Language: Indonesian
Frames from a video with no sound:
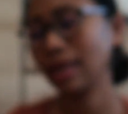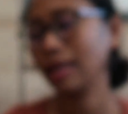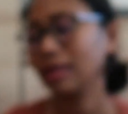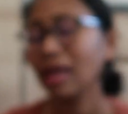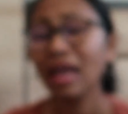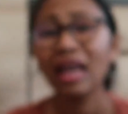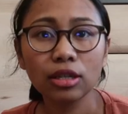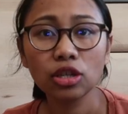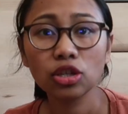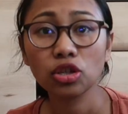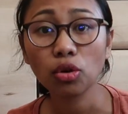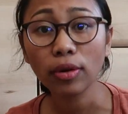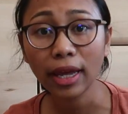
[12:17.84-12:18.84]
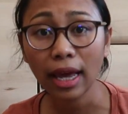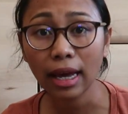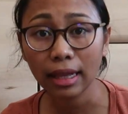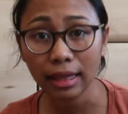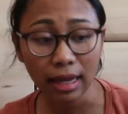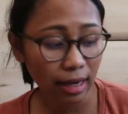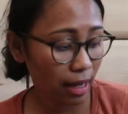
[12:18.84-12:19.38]
sen. Struk yang
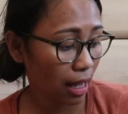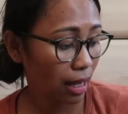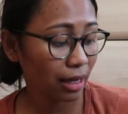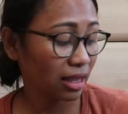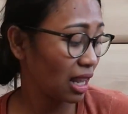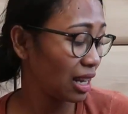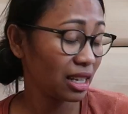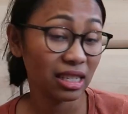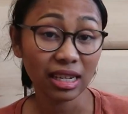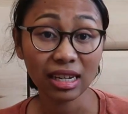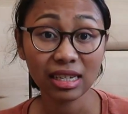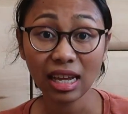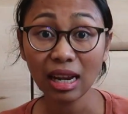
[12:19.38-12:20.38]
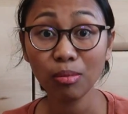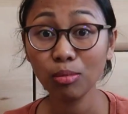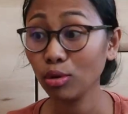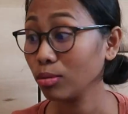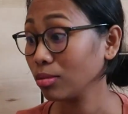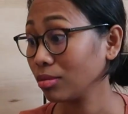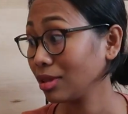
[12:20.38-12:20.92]
ketiga kita lagi cari-cari
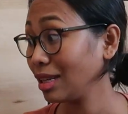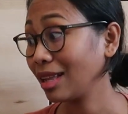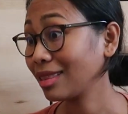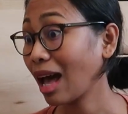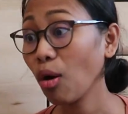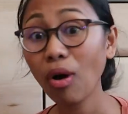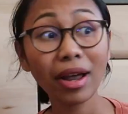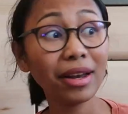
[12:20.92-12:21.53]
belum tidak tahu